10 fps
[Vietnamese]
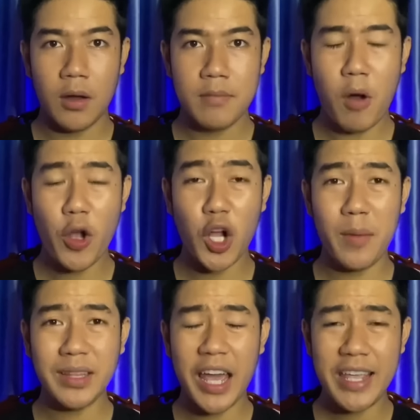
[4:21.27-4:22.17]
Mọi người
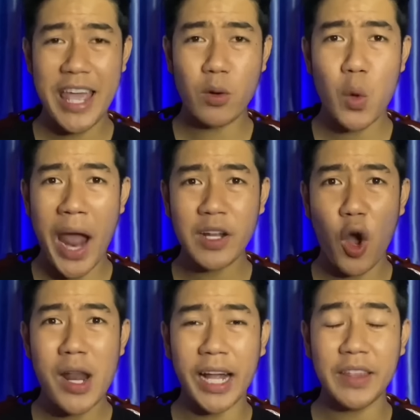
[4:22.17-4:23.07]
mới thi nhau đoán
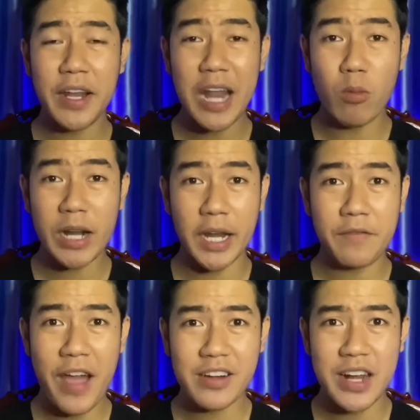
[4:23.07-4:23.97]
coi là cái tiếng động này nó
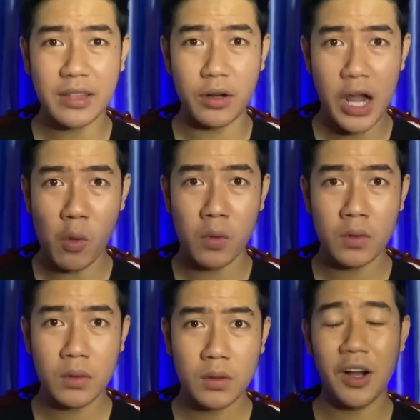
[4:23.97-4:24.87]
phát ra từ đâu.
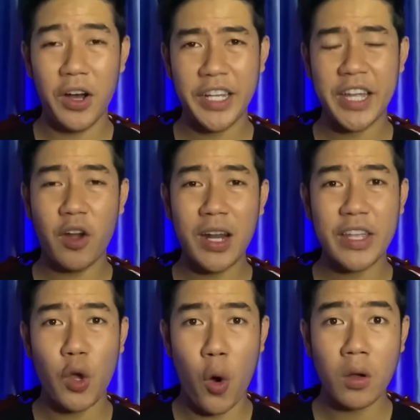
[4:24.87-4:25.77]
Người thì nói là
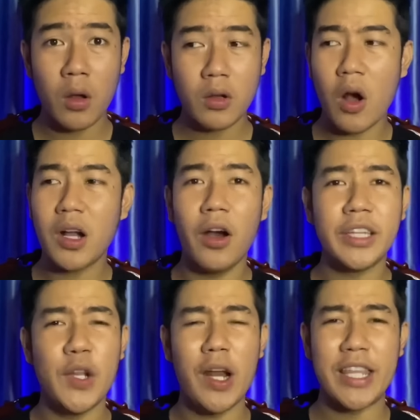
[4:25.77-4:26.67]
chuột, còn người
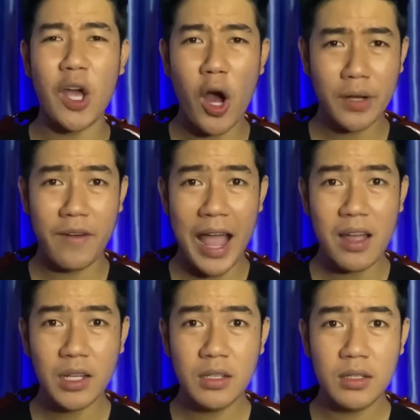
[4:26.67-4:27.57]
thì nói là chó nó phá.
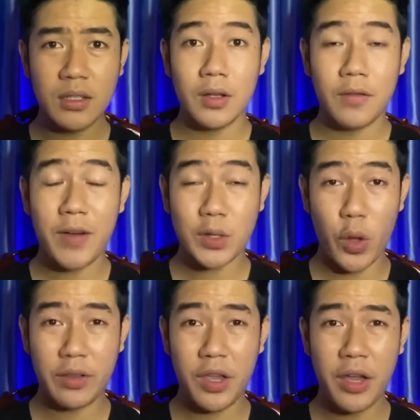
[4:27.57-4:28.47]
Và
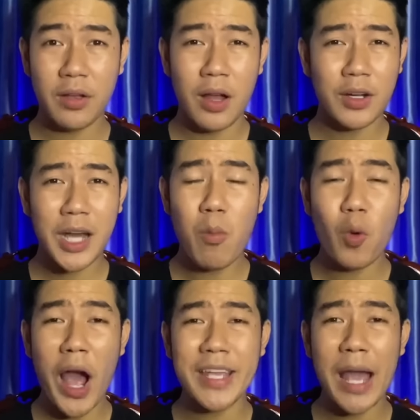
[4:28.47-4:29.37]
tuyệt nhiên, không
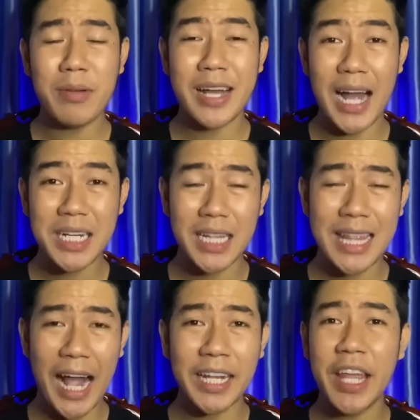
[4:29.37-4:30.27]
có ai dám khẳng định
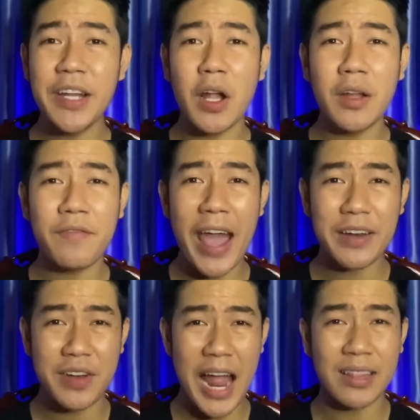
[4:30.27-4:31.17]
là cái tiếng đó nó
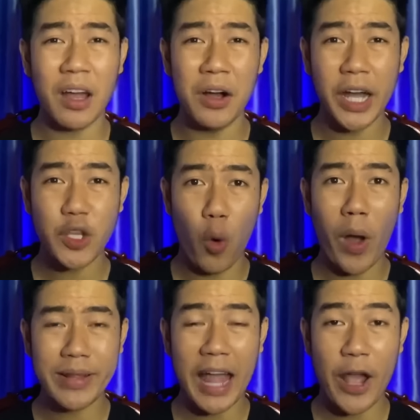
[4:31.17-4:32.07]
phát ra từ cái chỗ
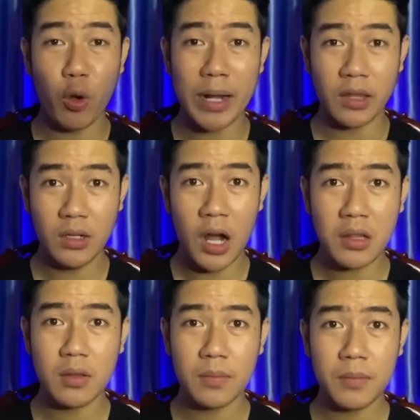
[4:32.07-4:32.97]
quan tài của bà Tư hết.
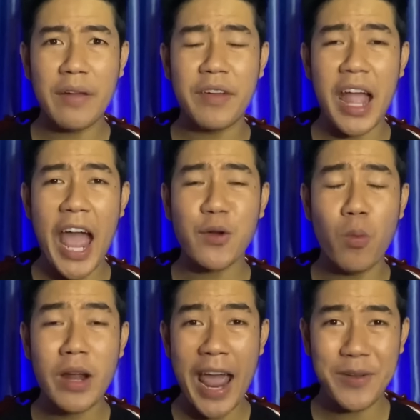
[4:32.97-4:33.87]
ai vì ai
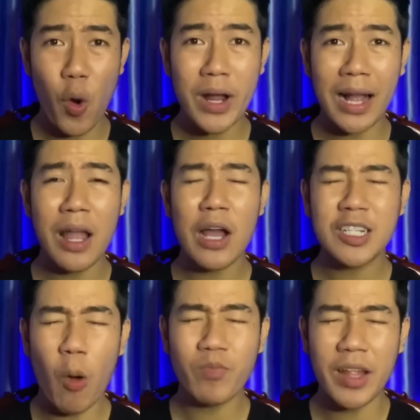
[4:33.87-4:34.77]
cũng gán cố gắng
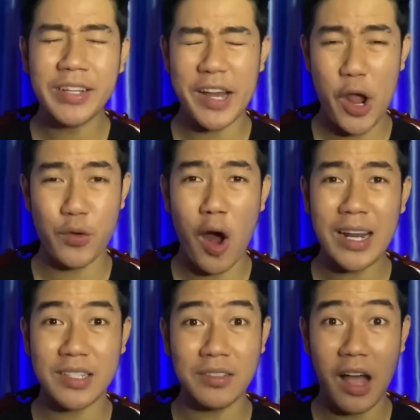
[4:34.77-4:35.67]
không tin cái điều đó
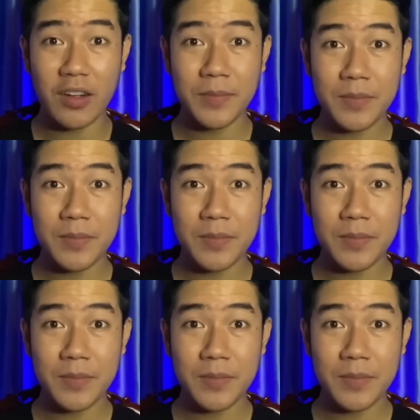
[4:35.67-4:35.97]
là sự thật.